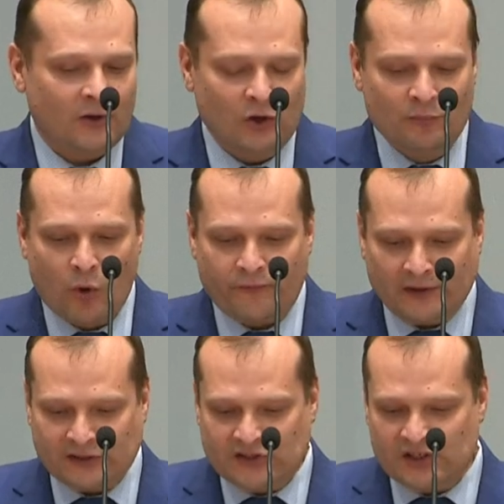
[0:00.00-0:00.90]
Любовь –
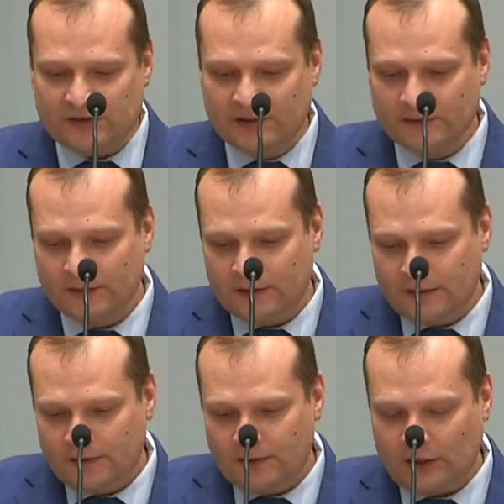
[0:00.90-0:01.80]
это термин,
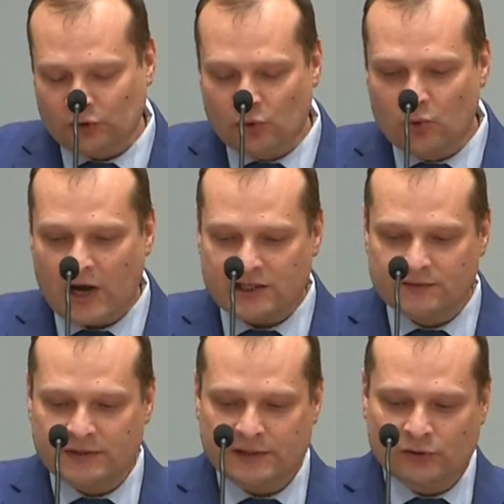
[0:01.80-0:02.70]
который
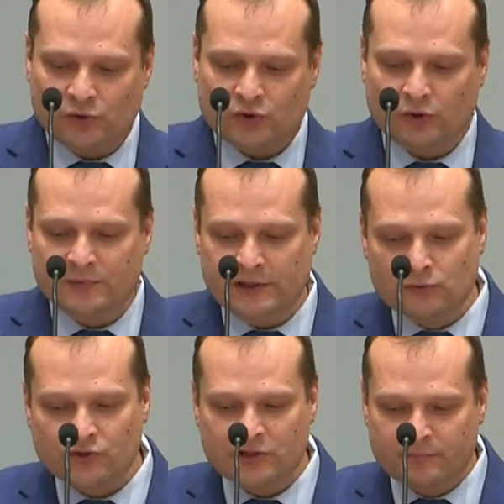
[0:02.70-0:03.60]
указывает на то, что мне
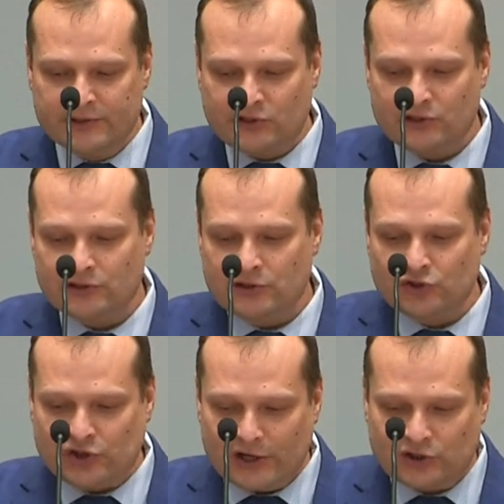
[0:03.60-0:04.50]
нужно быть
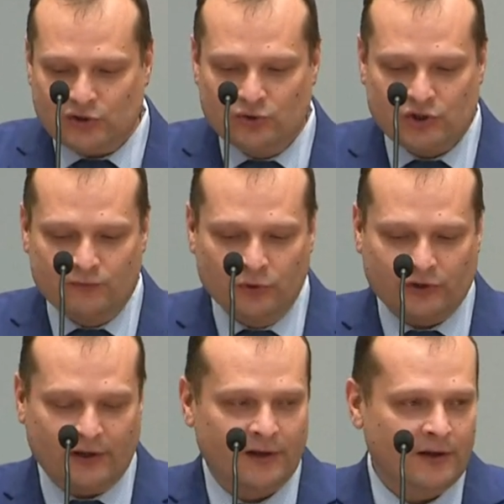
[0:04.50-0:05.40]
частью
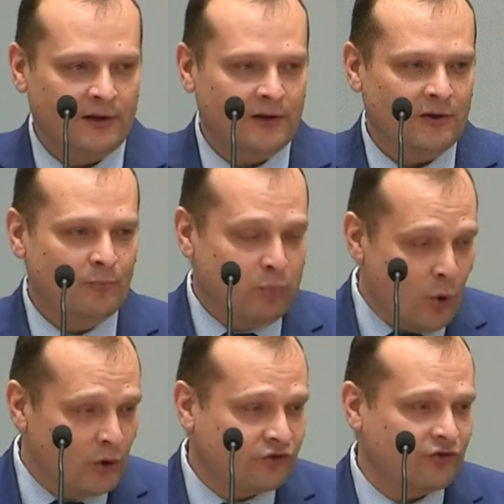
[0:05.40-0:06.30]
чего-то
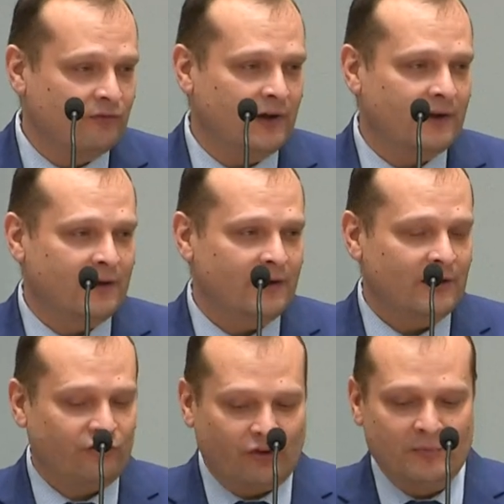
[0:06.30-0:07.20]
большего,
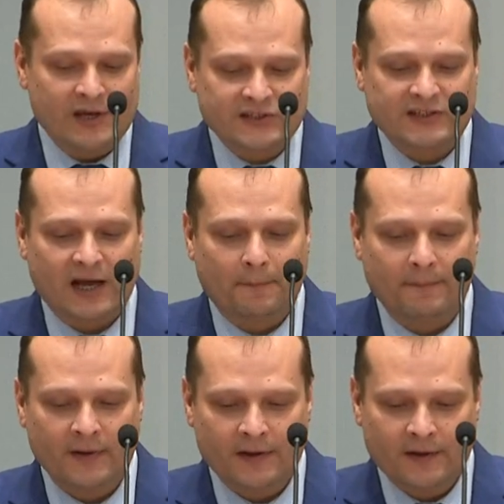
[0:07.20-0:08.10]
чем я сам.
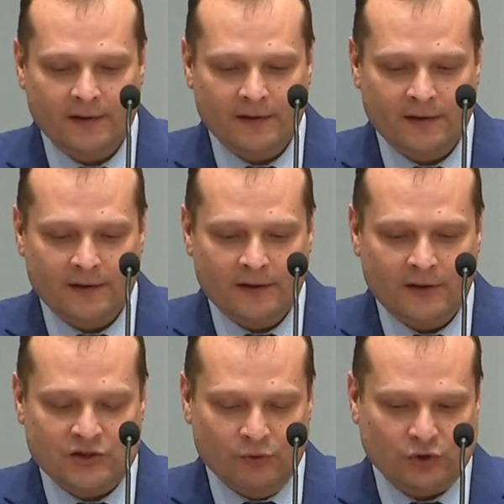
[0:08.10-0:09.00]

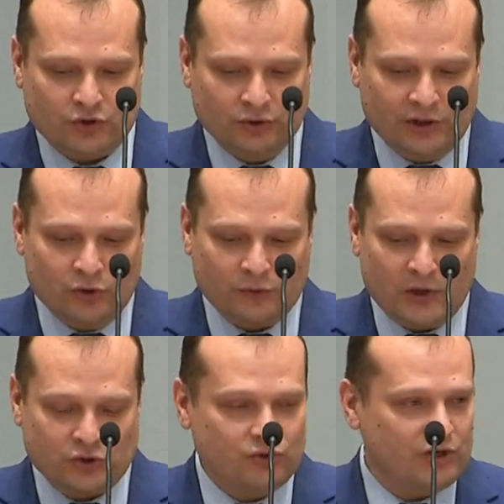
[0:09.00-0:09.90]
Чего-то, что дает мне
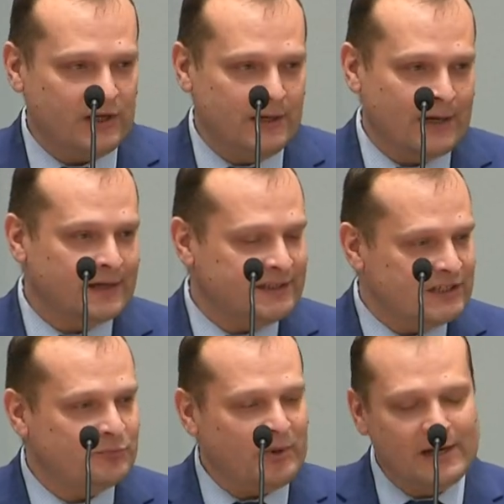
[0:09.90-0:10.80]
ощущение, как
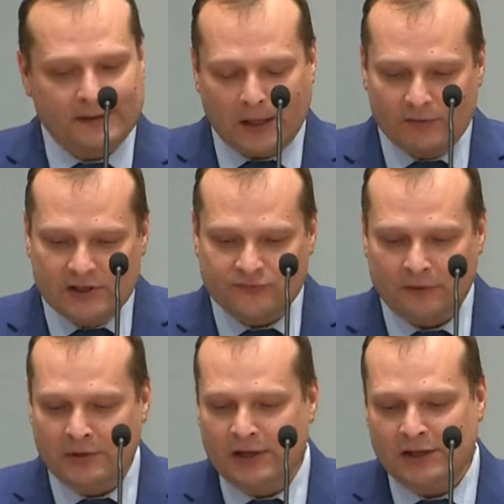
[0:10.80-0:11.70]
здесь принято говорить в
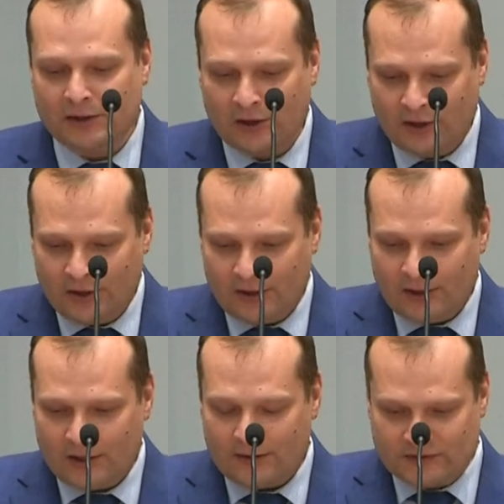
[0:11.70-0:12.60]
Америке,
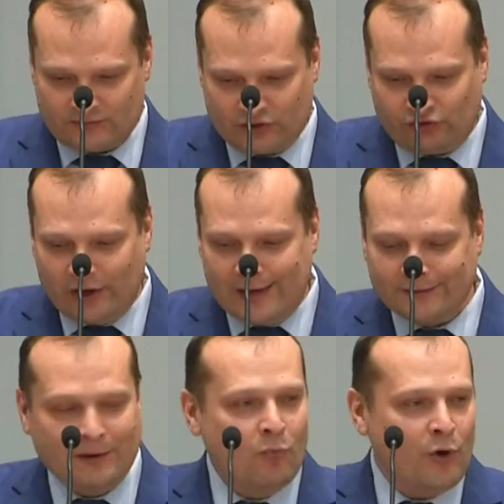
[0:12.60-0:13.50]
возвращение
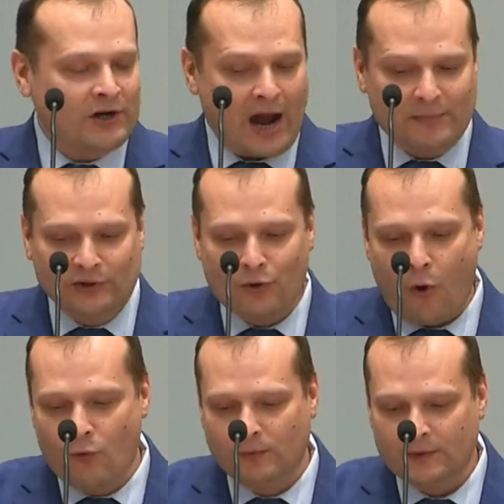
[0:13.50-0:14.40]
домой, coming
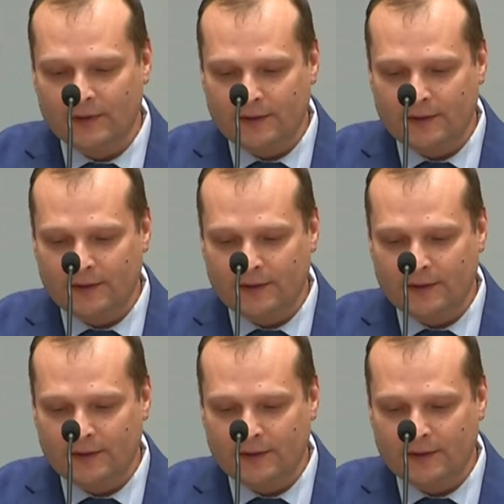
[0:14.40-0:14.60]
home –